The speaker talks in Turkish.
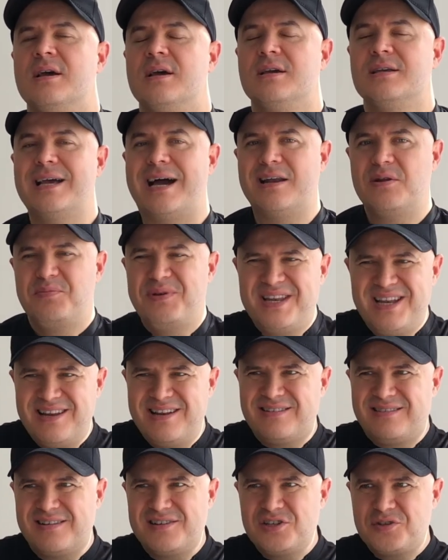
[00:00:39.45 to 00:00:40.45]
Yani
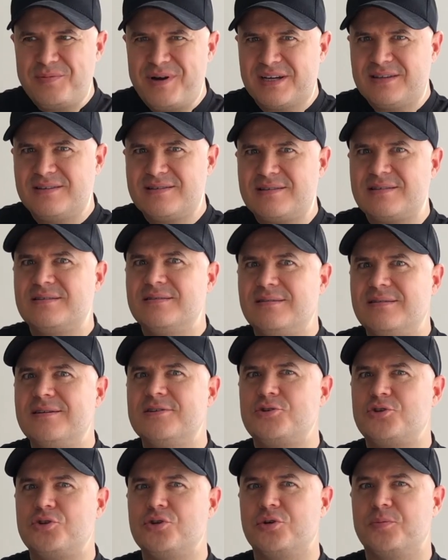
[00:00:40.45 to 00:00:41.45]
biriyle tanışmakta sıkıntı
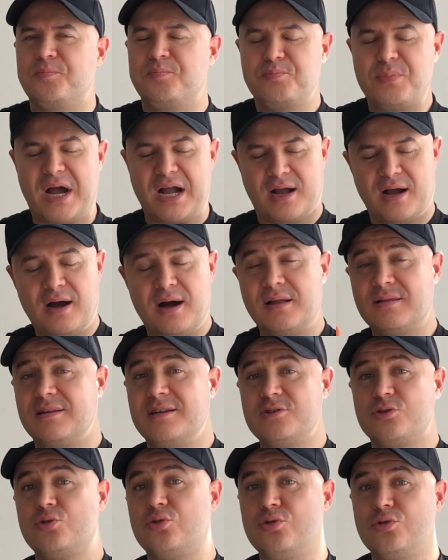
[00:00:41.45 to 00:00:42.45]
yaşıyorum. Bak
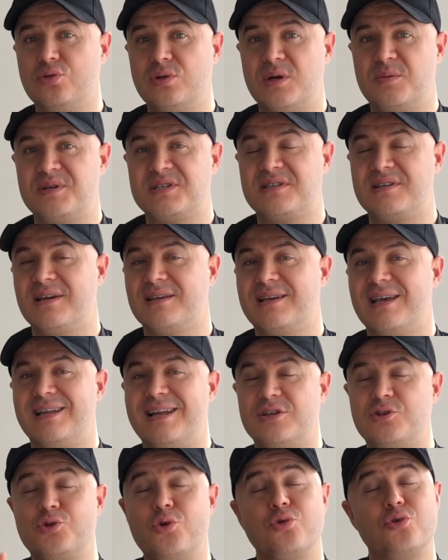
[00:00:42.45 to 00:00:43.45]
Adile soru uygulamasından
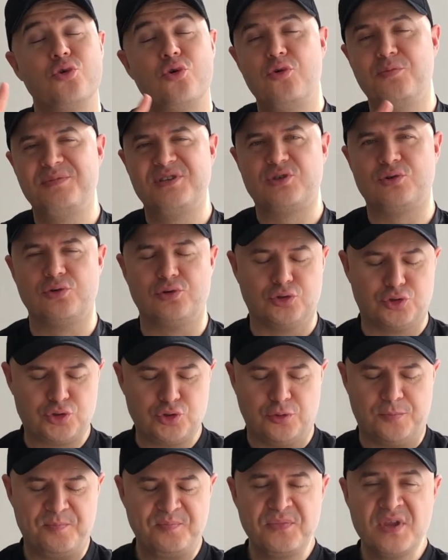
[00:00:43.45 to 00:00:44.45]
gelen çok yoğun bir soru
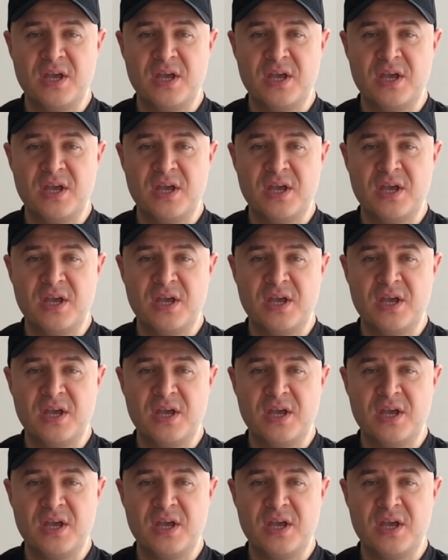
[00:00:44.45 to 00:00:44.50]
şu.